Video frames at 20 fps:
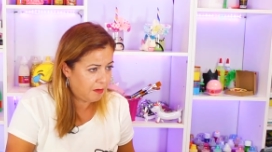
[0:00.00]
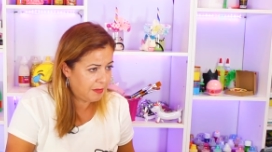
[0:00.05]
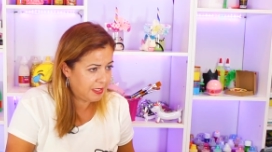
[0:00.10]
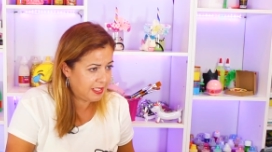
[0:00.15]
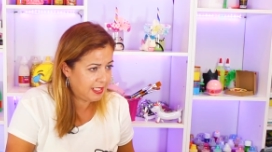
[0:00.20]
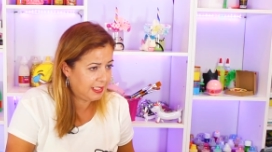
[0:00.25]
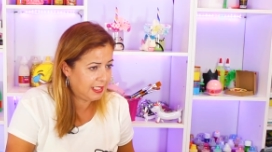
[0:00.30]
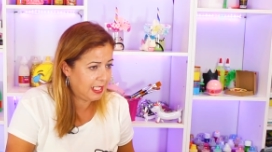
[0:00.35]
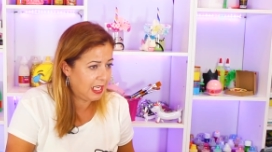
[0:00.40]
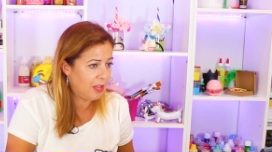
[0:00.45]

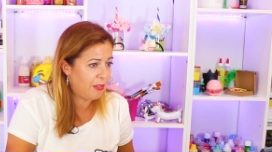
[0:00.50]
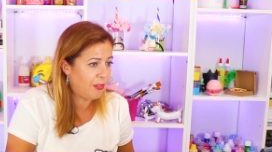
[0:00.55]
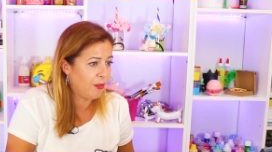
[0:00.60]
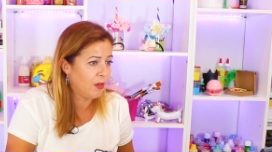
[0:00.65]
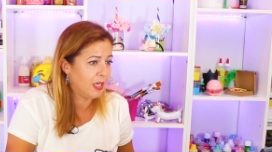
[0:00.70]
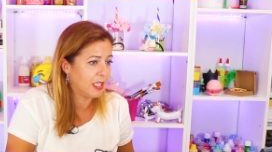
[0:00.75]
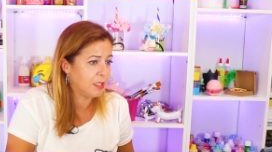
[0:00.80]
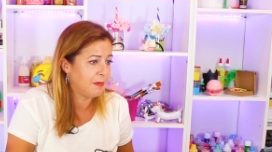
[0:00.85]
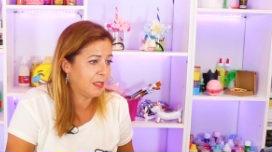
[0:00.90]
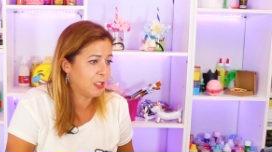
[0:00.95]
ver si tiene
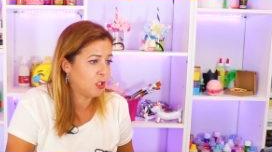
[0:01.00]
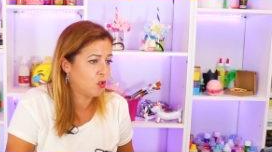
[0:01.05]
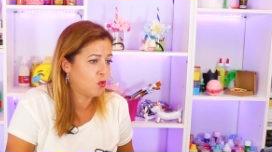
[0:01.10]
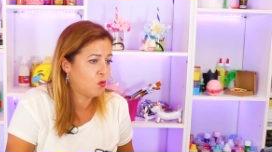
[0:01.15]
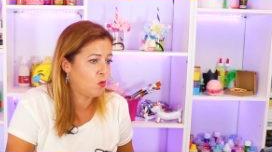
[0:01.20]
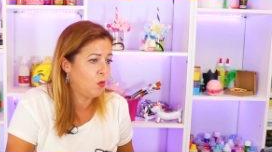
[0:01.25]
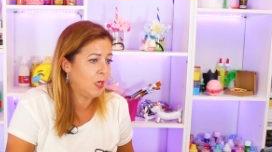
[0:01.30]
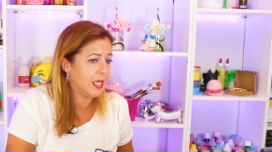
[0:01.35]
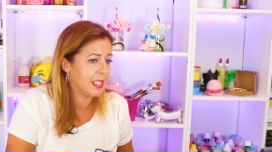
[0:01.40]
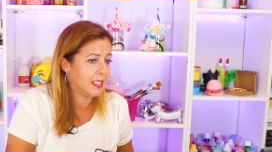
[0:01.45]
zonas más
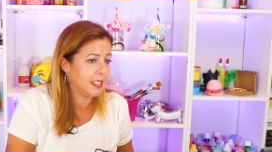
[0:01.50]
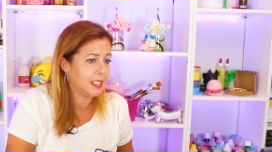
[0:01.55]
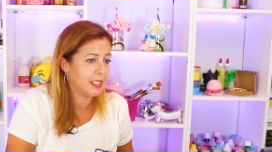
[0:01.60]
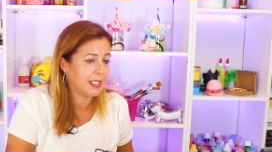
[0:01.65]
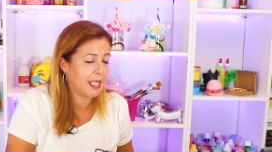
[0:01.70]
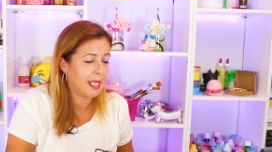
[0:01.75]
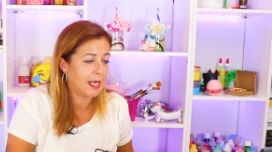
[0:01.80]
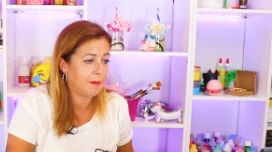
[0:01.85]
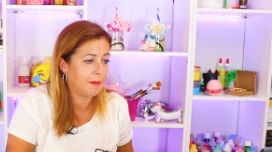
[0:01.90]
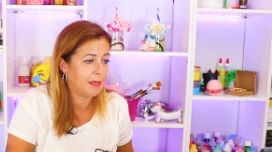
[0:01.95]
oscuras de
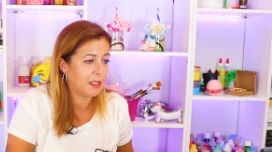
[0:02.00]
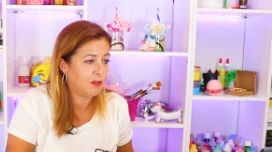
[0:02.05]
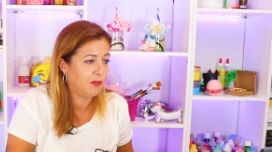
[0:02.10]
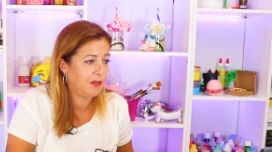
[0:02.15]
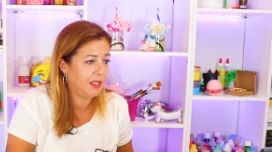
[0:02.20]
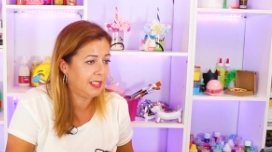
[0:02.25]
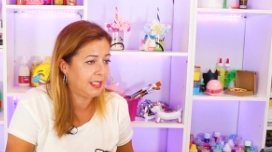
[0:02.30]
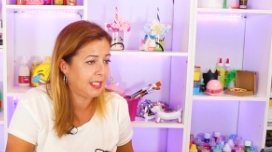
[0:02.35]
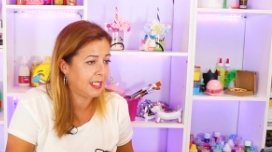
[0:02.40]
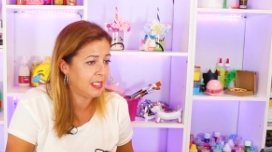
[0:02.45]
estar más
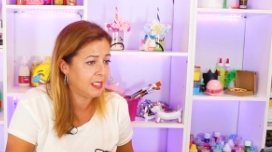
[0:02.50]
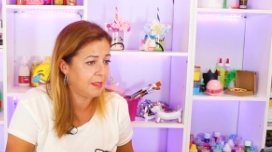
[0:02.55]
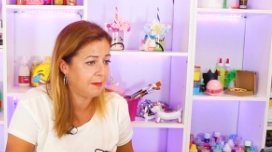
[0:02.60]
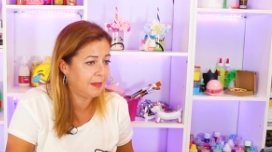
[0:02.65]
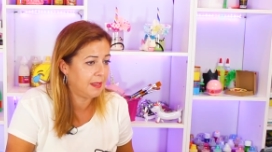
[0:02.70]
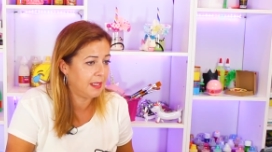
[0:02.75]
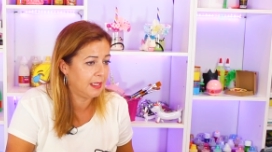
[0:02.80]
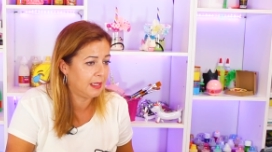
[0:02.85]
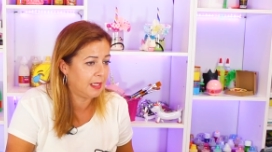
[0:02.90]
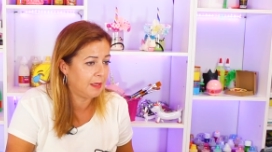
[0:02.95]
fritas,
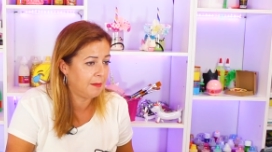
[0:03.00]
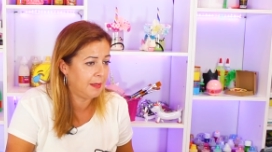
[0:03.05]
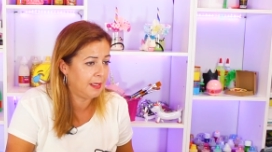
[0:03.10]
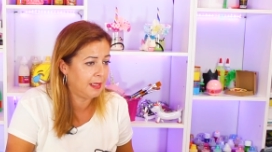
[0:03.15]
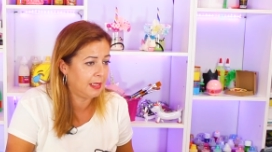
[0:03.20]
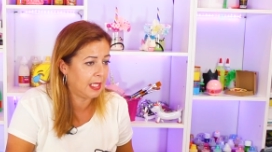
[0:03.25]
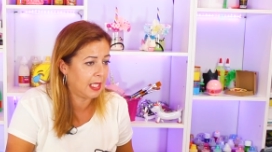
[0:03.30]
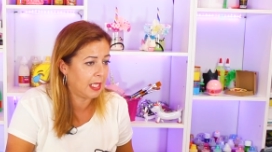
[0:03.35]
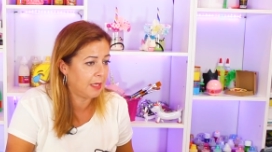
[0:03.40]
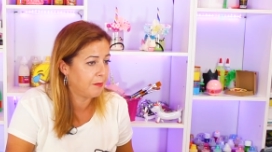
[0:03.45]

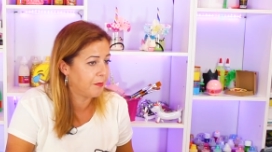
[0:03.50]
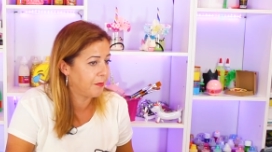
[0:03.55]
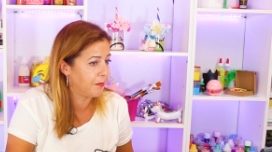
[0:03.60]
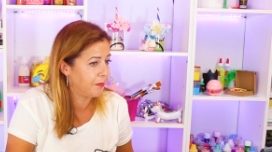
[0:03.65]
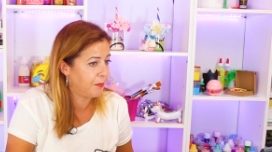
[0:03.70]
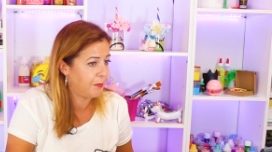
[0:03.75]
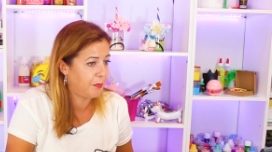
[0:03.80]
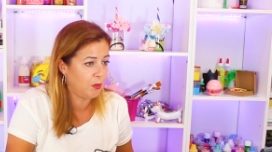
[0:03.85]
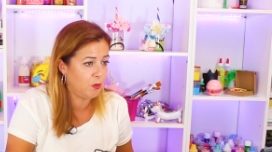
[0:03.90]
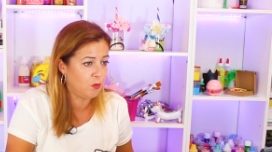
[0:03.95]
evidentemente
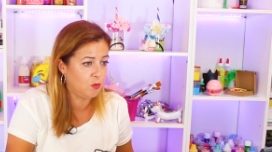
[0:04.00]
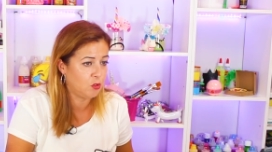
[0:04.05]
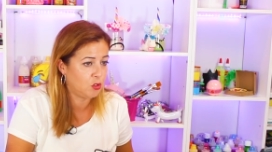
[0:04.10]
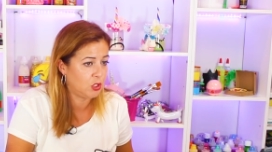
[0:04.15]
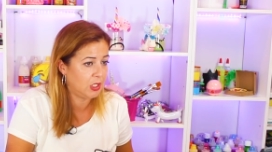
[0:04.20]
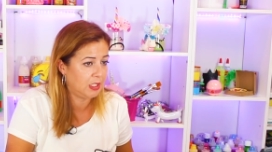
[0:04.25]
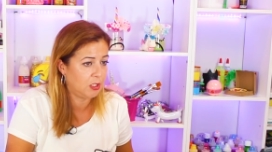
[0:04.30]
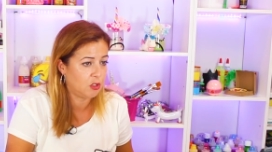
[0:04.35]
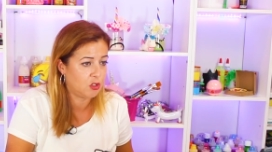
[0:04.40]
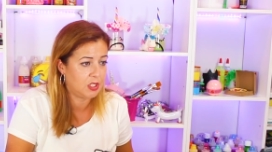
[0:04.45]
por
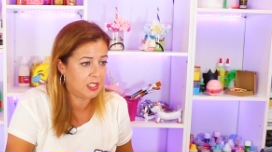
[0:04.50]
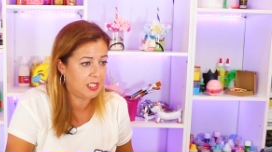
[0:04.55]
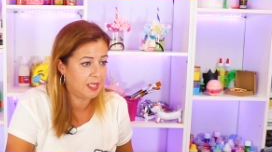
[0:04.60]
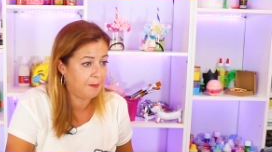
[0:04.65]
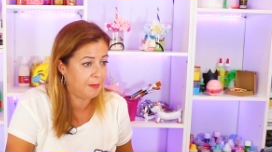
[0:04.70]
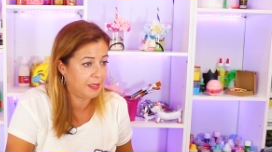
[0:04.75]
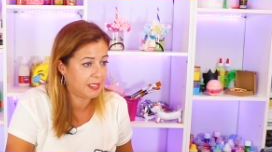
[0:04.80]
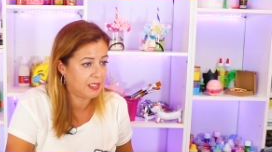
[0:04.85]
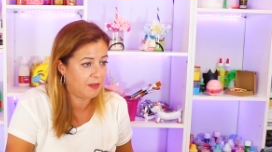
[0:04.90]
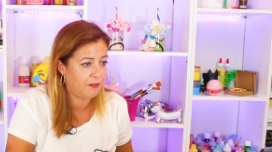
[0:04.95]
unos sitios
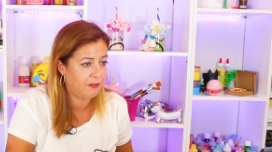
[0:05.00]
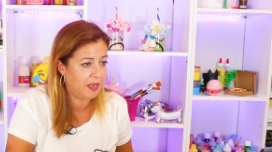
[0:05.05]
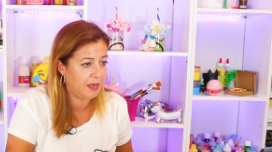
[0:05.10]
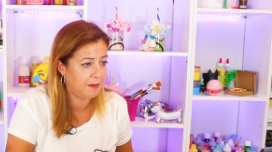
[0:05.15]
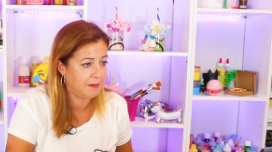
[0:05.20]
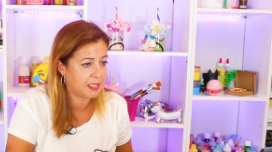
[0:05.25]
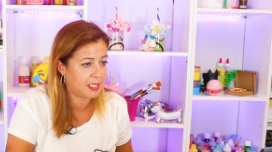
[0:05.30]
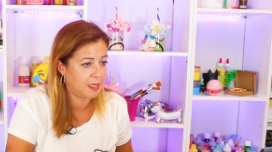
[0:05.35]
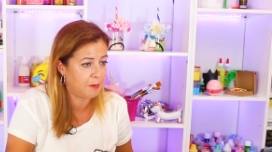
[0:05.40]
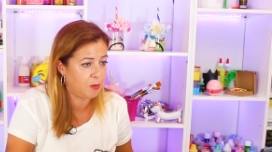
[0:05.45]
siempre se
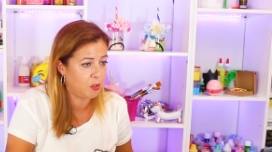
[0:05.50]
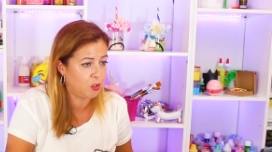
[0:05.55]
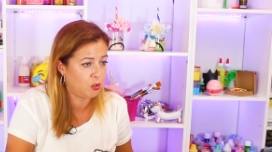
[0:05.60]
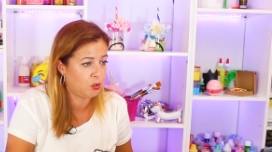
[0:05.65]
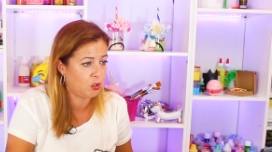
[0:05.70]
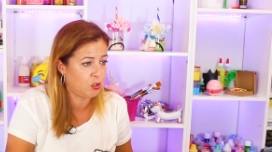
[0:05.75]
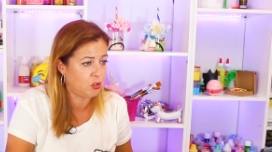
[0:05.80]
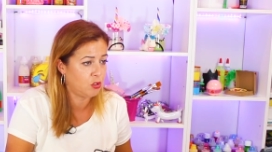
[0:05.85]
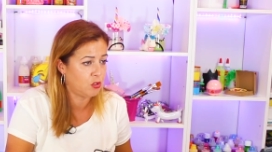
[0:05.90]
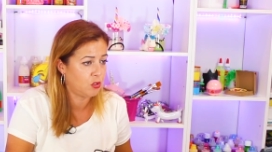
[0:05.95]
fríe más que por
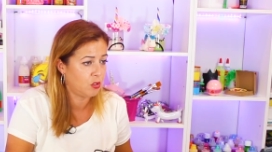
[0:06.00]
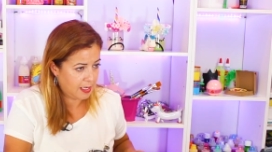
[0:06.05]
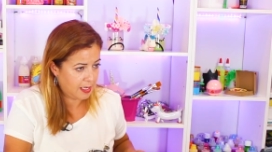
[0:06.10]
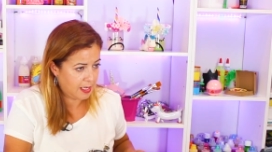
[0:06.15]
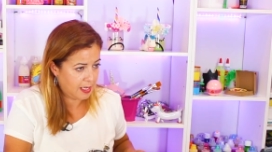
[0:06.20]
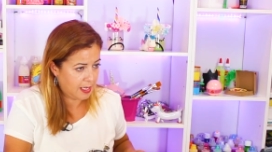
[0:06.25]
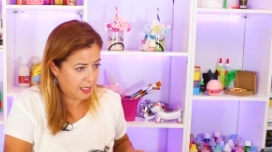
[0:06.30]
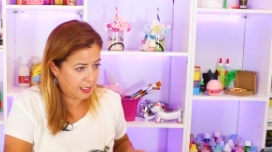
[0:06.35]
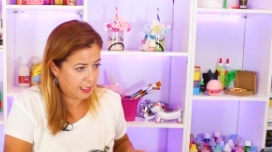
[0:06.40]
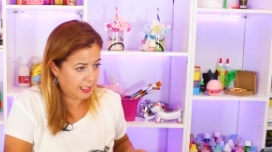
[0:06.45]
otros.
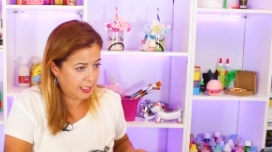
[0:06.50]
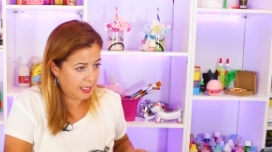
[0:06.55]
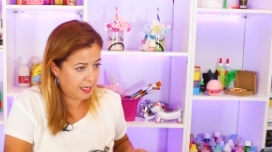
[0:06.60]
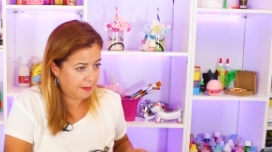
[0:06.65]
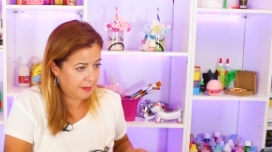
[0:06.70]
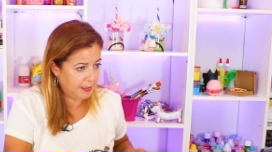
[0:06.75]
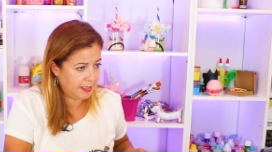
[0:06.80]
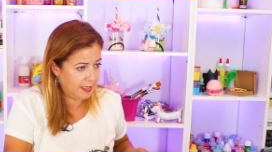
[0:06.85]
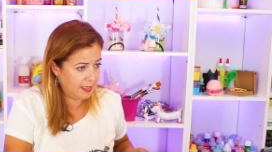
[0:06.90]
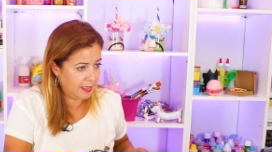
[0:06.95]
Aquí,
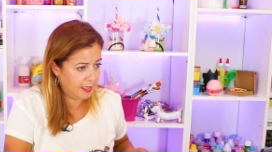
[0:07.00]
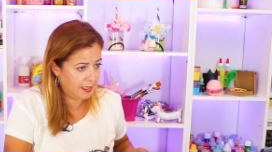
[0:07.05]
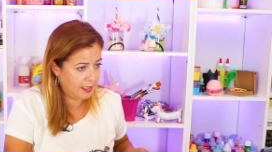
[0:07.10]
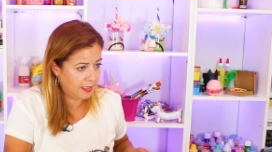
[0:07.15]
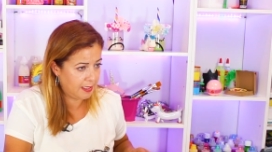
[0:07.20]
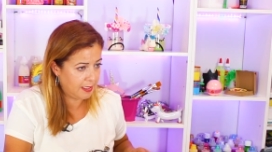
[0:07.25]
a ver.